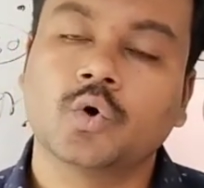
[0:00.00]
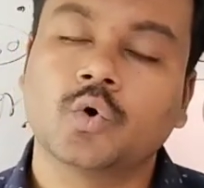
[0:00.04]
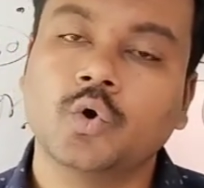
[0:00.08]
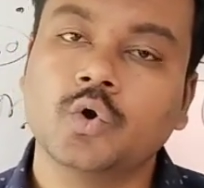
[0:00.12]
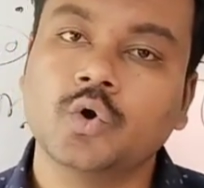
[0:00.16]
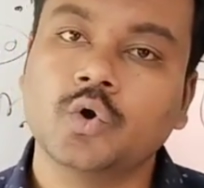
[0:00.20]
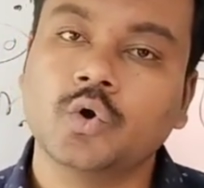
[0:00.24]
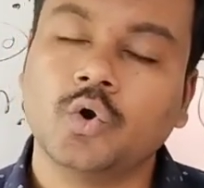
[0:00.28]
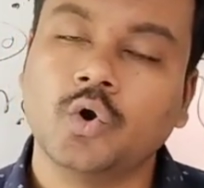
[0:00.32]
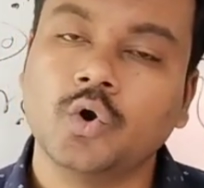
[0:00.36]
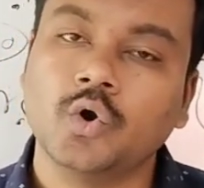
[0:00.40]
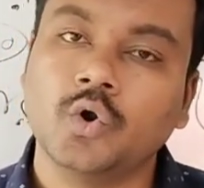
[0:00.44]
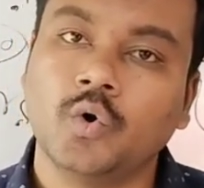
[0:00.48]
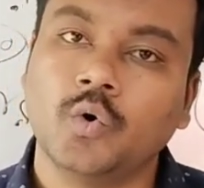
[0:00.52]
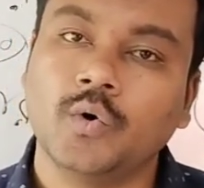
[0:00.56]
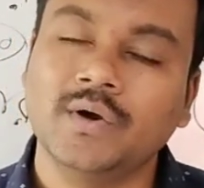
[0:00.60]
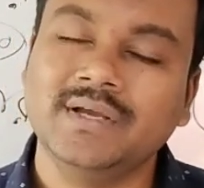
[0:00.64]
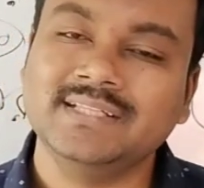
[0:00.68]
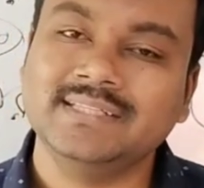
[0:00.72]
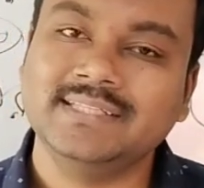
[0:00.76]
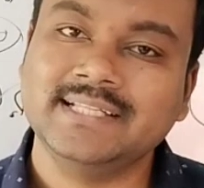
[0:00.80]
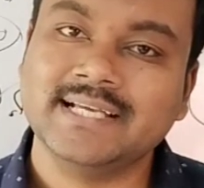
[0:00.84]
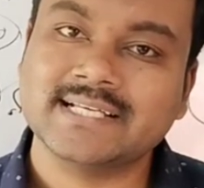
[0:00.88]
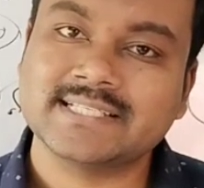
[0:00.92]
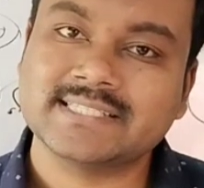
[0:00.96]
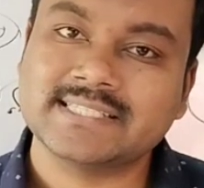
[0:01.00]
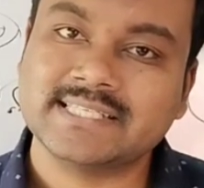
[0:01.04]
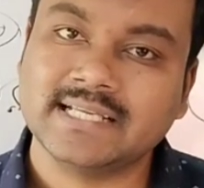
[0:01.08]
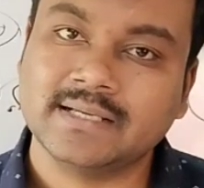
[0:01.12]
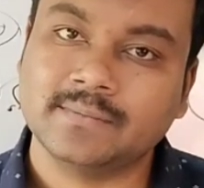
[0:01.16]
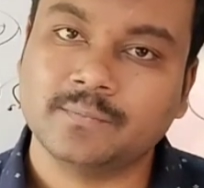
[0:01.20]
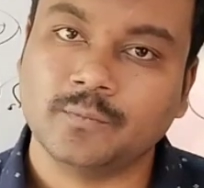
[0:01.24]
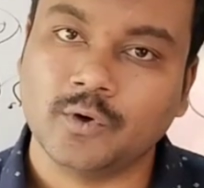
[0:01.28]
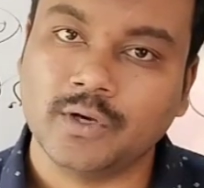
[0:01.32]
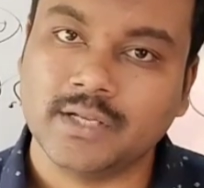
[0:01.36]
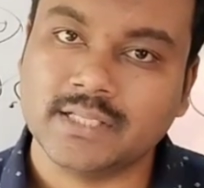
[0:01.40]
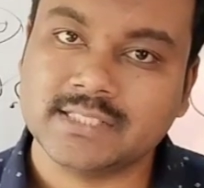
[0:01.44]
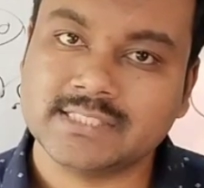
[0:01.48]
কোনো কোনো ঐতিহাসিক
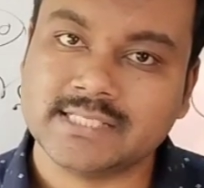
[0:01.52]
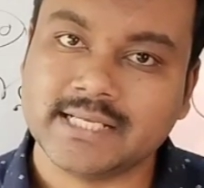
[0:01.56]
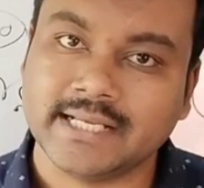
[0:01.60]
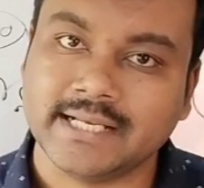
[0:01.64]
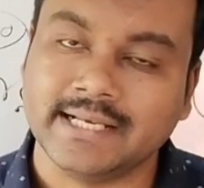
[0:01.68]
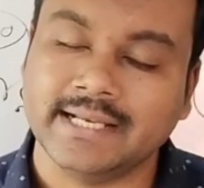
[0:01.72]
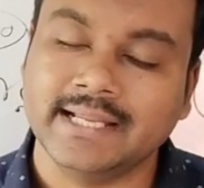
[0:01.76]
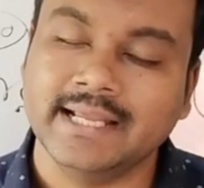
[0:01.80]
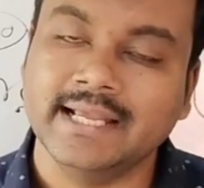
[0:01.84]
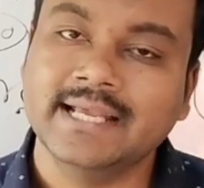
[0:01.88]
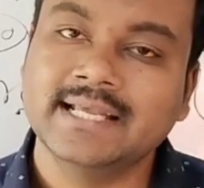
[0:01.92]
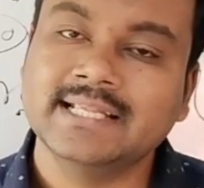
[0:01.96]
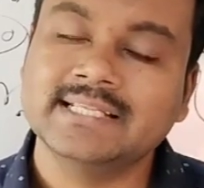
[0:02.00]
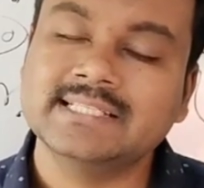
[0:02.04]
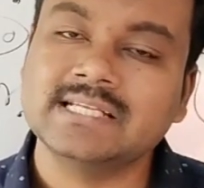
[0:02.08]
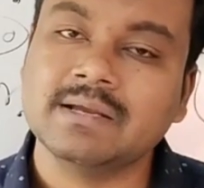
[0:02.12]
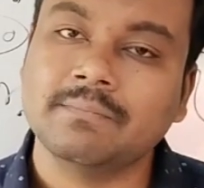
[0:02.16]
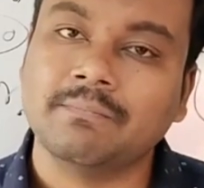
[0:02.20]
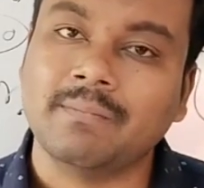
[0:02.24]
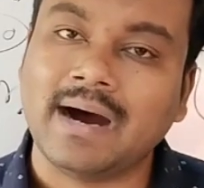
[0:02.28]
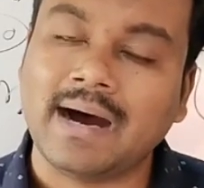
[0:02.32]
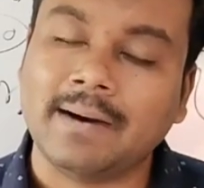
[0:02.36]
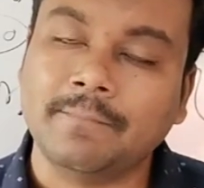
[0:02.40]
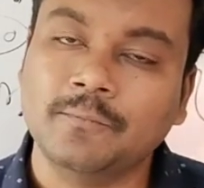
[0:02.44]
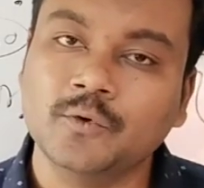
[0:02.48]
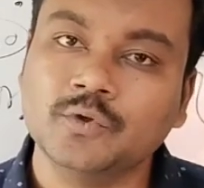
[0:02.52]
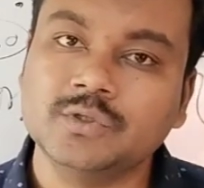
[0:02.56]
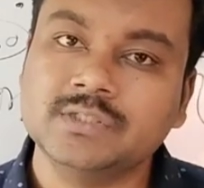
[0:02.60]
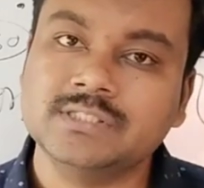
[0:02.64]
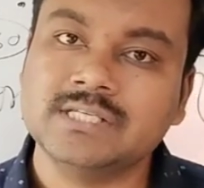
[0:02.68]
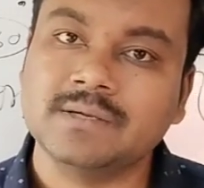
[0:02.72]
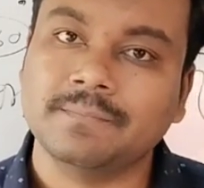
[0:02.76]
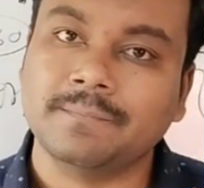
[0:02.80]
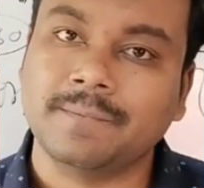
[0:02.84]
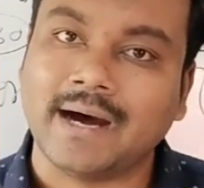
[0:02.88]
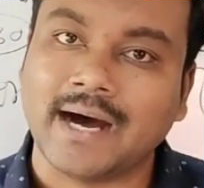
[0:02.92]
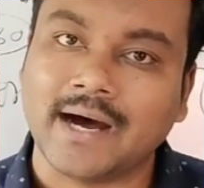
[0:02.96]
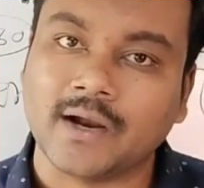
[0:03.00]
বলেছেন যে মামুদ
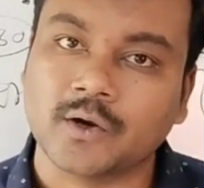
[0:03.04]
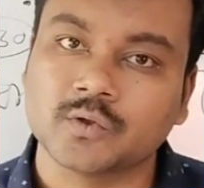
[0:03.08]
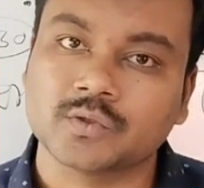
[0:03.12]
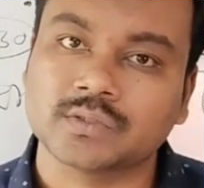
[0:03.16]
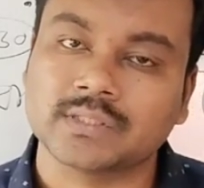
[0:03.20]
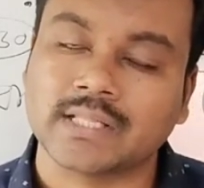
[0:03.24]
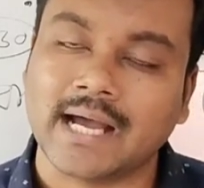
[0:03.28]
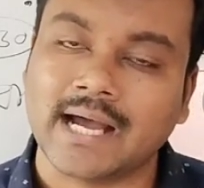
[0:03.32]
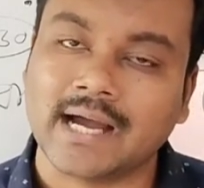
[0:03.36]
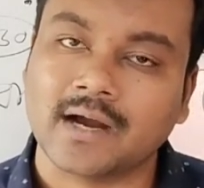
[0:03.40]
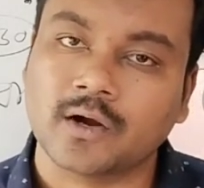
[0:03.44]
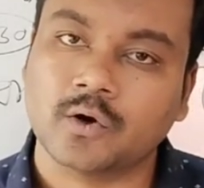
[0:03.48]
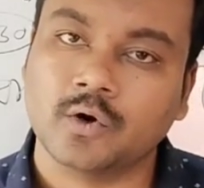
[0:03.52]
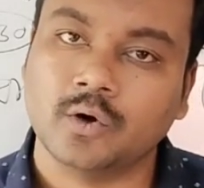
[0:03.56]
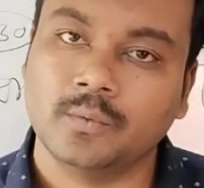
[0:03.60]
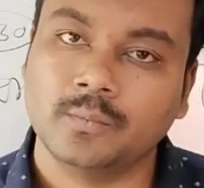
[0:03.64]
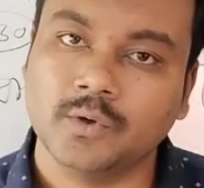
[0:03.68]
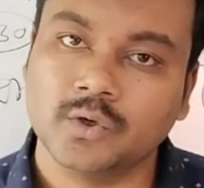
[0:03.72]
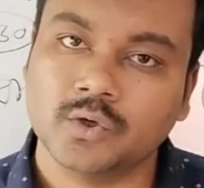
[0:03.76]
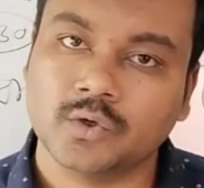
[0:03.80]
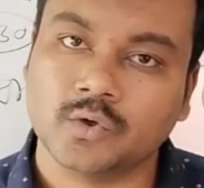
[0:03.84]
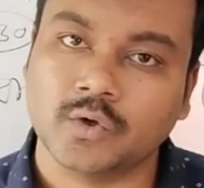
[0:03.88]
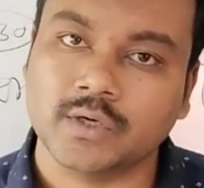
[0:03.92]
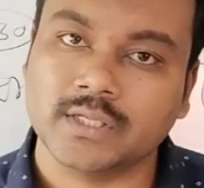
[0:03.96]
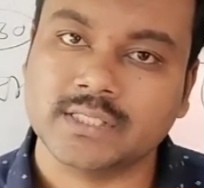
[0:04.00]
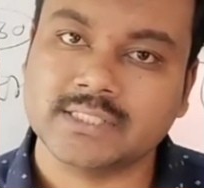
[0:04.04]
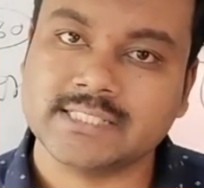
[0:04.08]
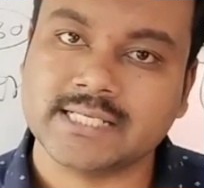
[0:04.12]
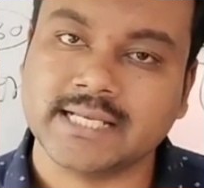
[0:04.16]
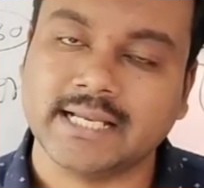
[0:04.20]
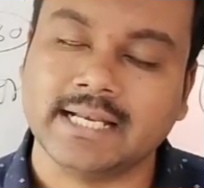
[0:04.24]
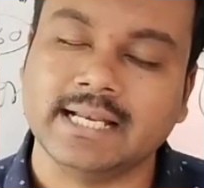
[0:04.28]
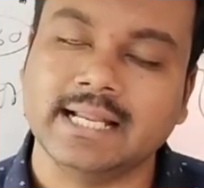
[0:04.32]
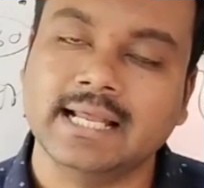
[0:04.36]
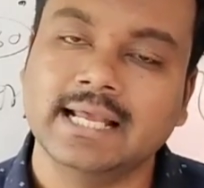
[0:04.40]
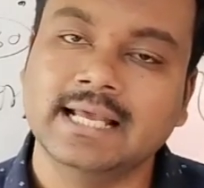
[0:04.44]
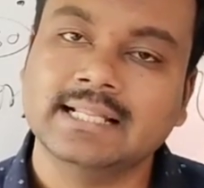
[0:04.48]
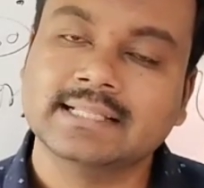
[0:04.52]
যে ভারত আক্রমণ
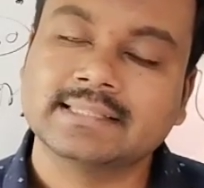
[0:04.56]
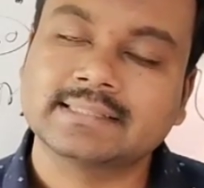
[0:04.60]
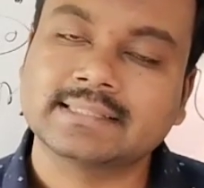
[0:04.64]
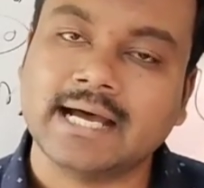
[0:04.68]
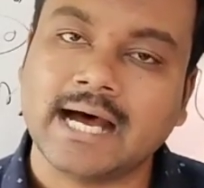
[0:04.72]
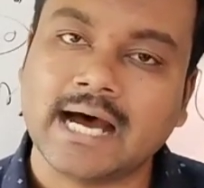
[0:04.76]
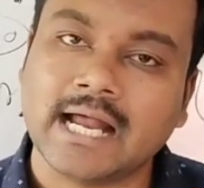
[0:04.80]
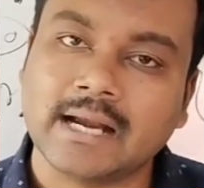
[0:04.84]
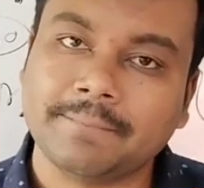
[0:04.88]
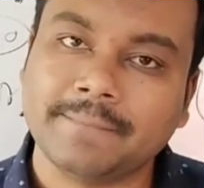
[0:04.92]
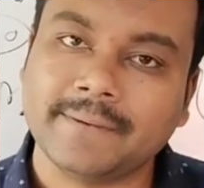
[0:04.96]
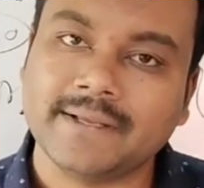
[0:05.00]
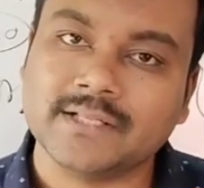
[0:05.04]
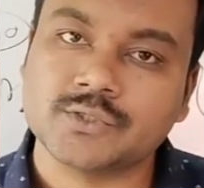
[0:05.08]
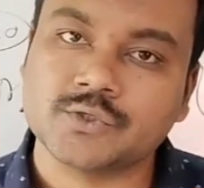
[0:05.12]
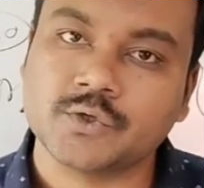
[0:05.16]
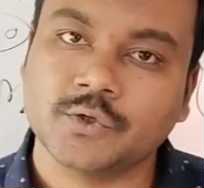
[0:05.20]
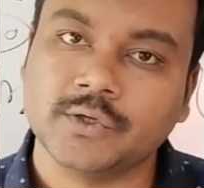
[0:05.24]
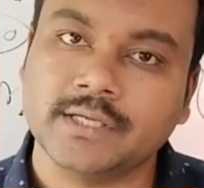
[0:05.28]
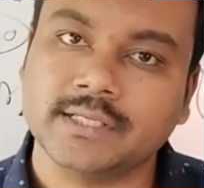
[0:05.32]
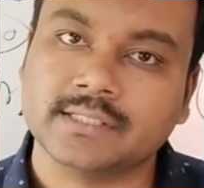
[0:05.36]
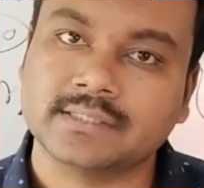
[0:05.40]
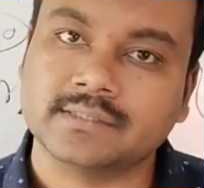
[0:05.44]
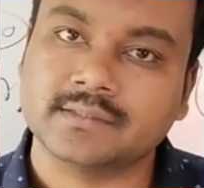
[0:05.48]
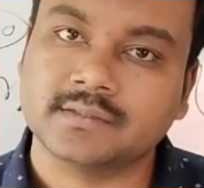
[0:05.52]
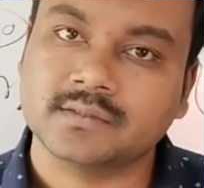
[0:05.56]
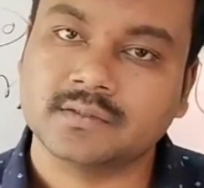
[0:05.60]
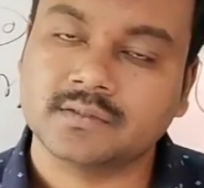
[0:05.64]
করেছেন তার পেছনে